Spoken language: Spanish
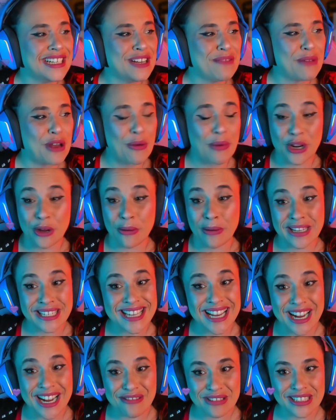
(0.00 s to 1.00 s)
Pero bueno,
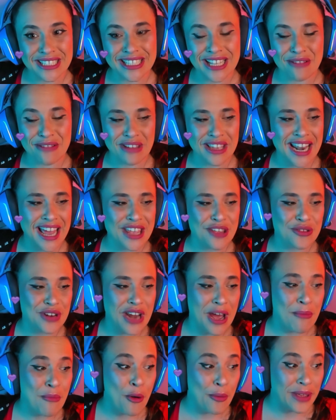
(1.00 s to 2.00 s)
básicamente también hay
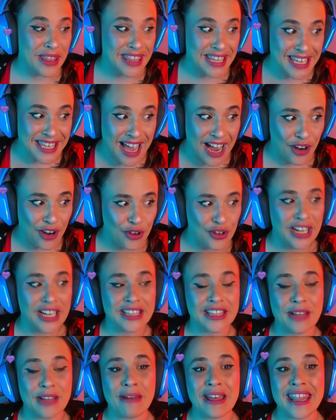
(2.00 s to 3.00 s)
una movidilla con el
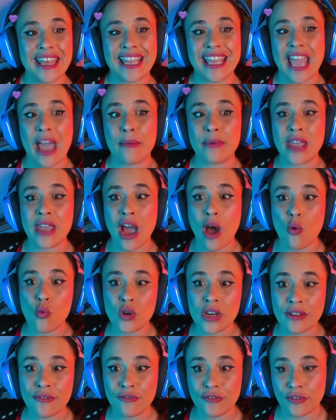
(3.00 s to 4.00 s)
tema de que había
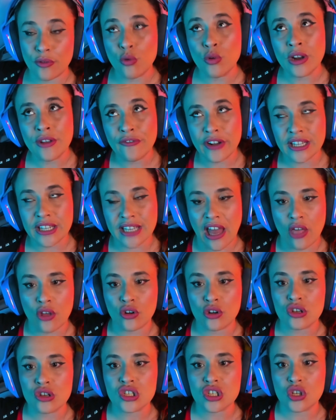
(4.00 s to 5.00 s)
un, un, infiltrado,
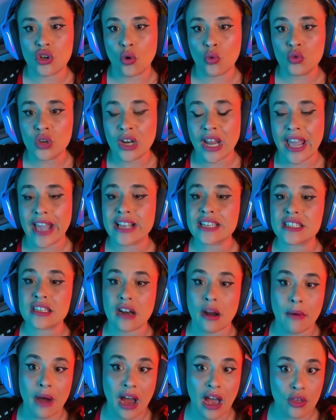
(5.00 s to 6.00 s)
no, sino un ex
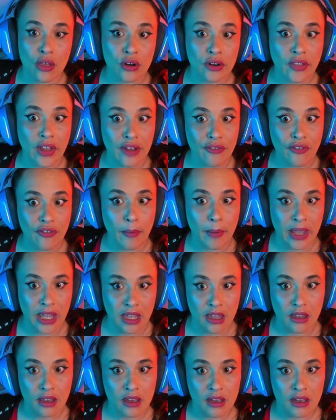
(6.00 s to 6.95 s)
trabajador del FBI,